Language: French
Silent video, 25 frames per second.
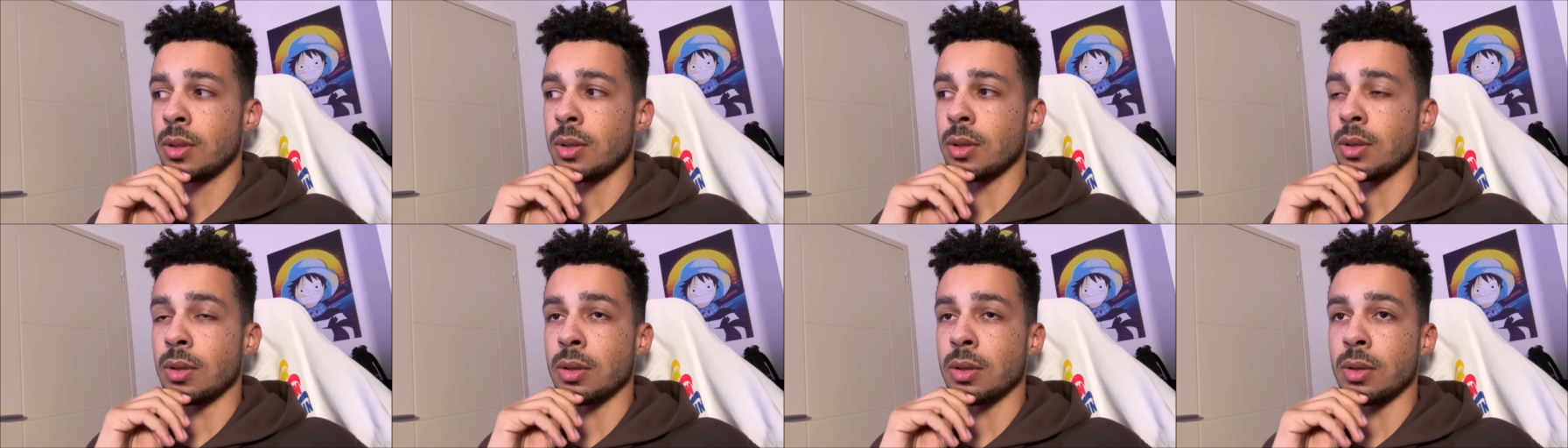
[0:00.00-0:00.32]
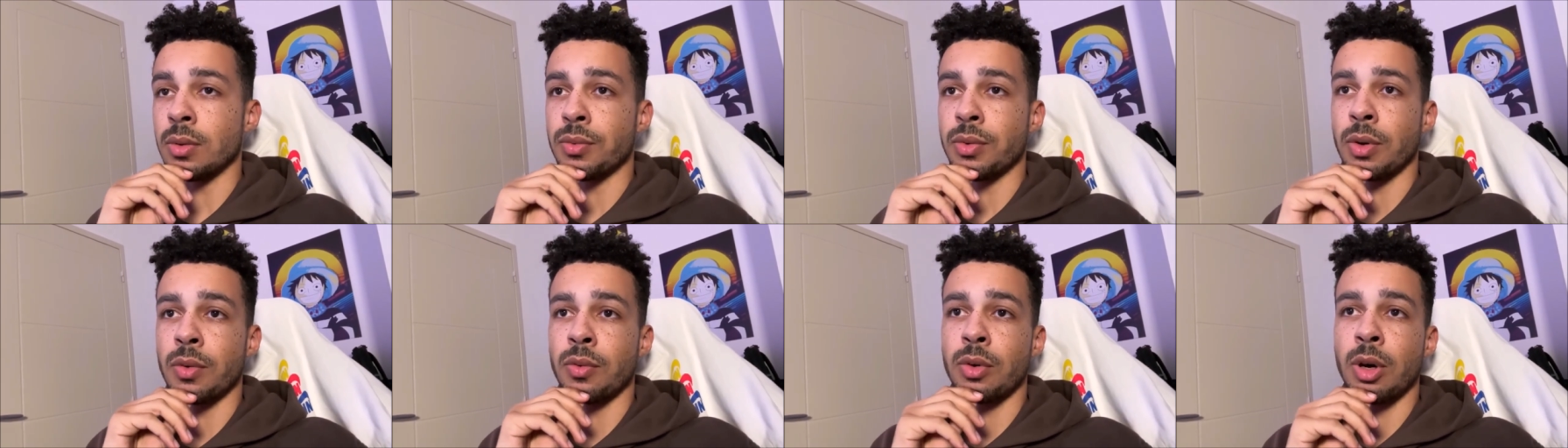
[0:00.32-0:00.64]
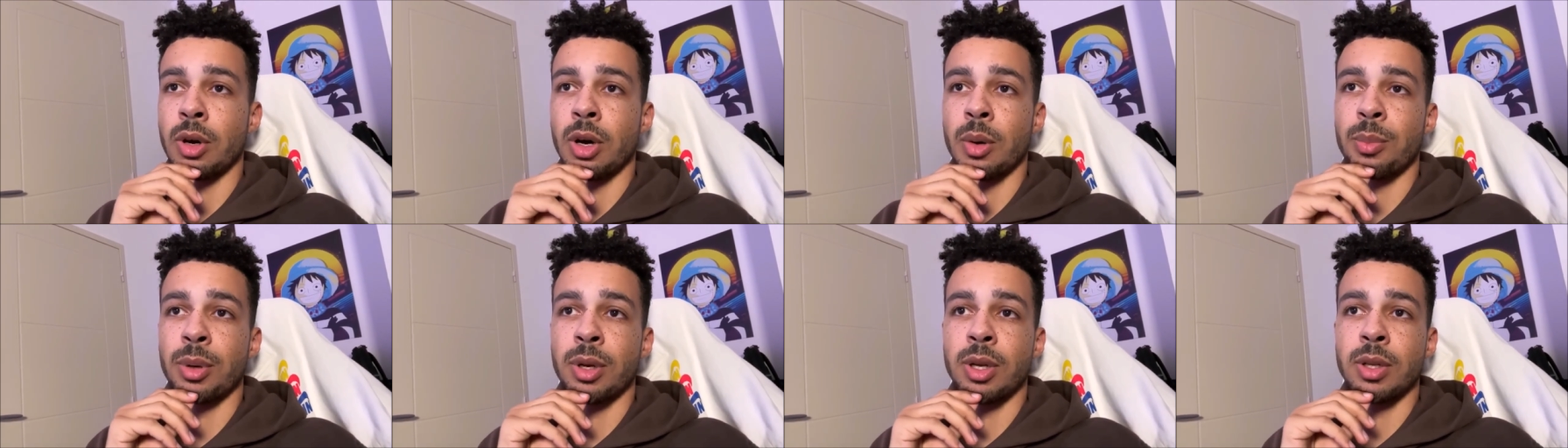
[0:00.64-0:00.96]
faut
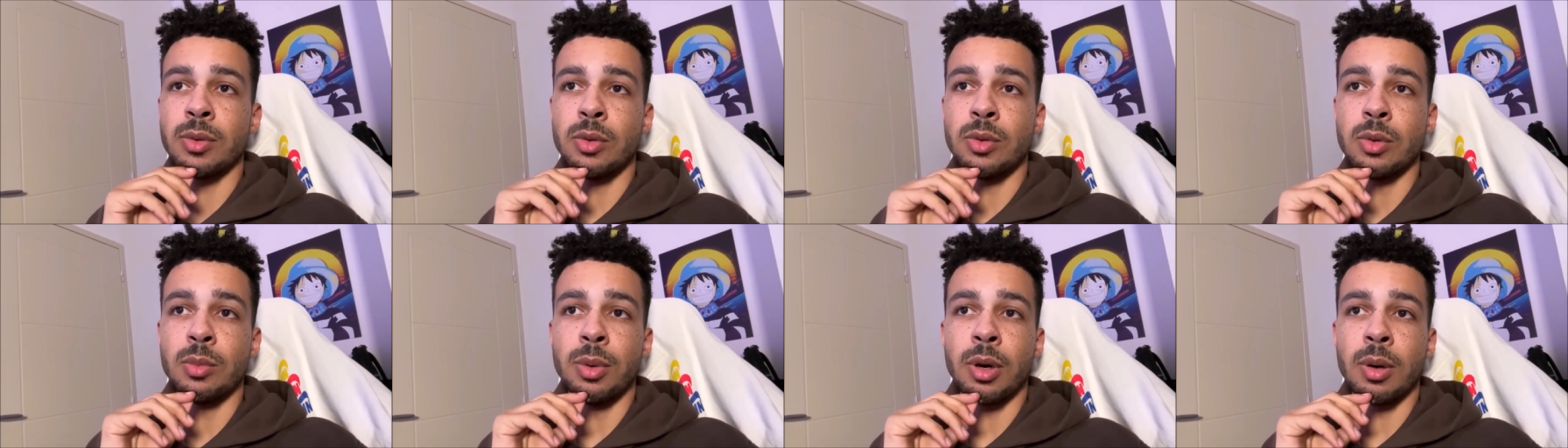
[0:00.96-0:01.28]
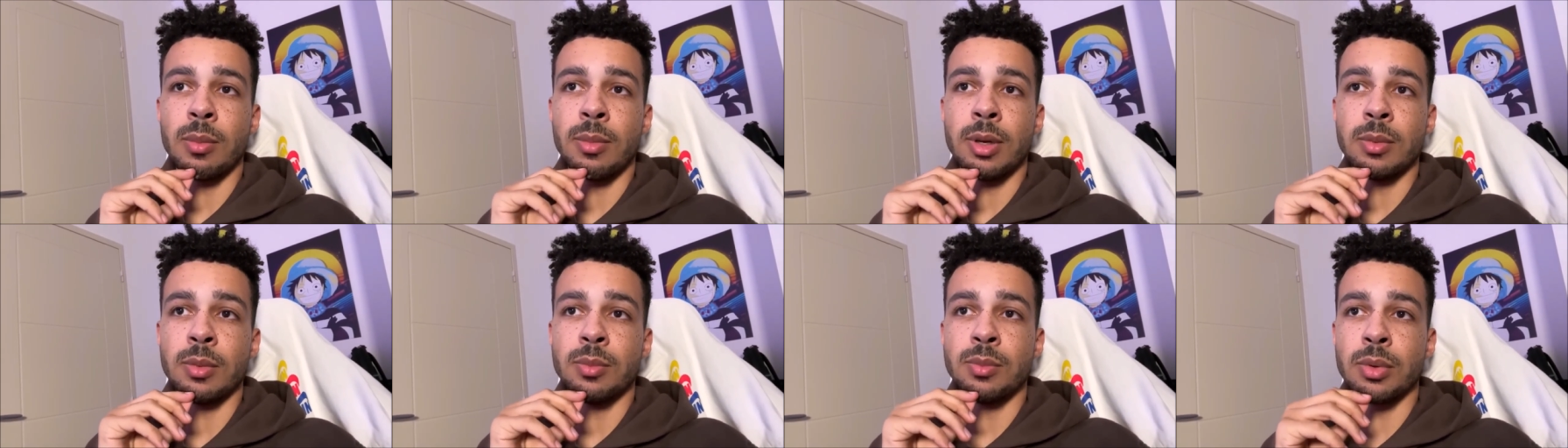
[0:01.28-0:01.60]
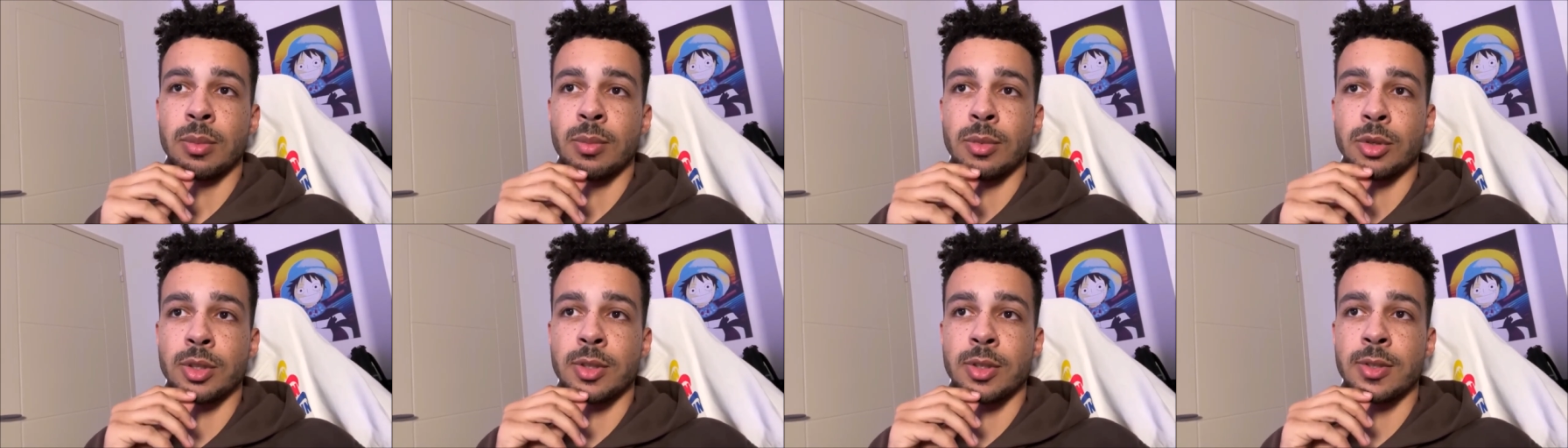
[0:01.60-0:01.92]
avoir un palais de Doberman
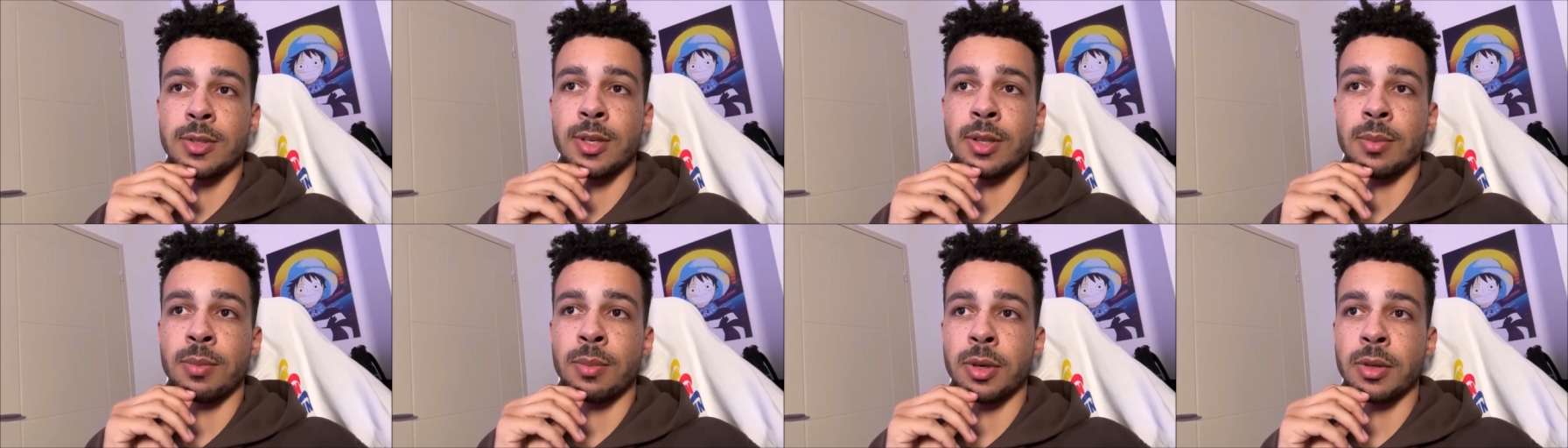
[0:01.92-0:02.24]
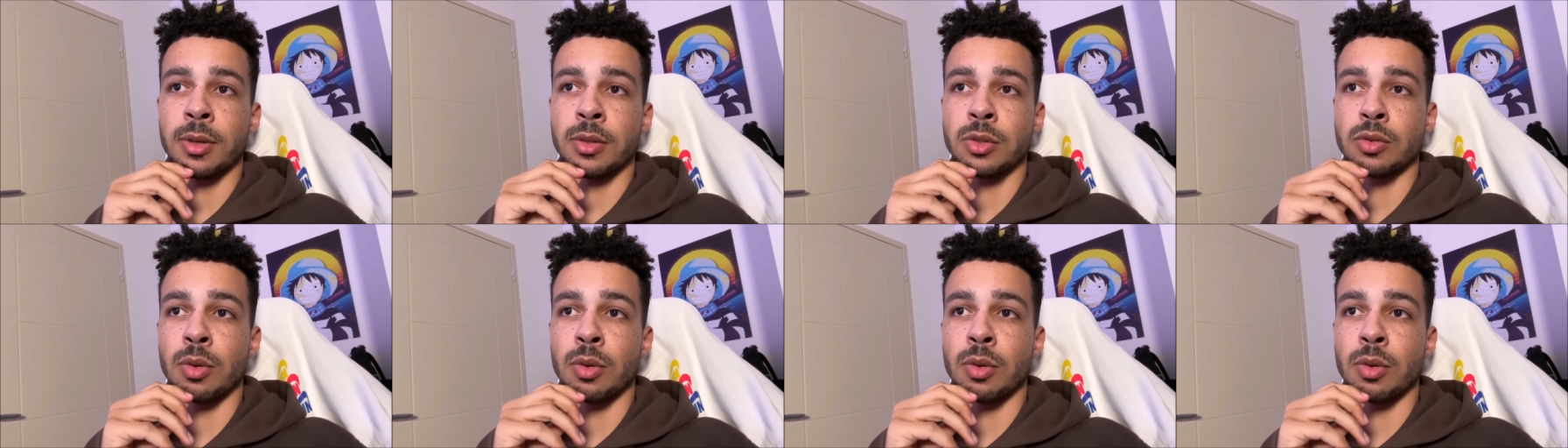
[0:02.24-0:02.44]
pour manger cette merde.